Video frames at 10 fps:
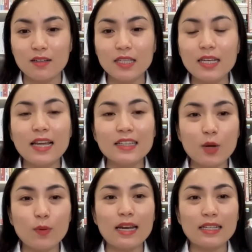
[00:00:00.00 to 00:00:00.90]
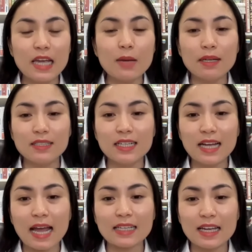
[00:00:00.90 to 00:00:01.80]
tỷ lệ thiếu này là trên bệnh nhân
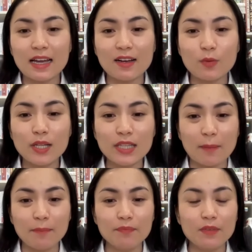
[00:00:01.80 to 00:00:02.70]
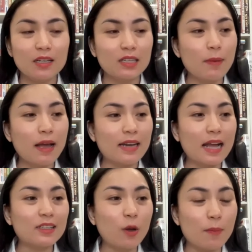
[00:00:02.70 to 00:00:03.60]
gan nha nguyễn thắm các bạn
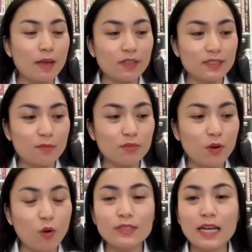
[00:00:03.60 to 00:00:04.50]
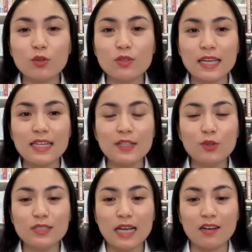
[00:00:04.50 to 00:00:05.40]
đang comment vào trong ờ, ô chat tôi sẽ đi
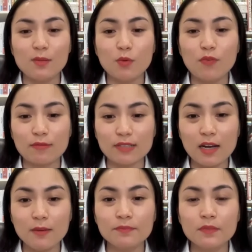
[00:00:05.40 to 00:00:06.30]
tôi trả lời một vòng nhé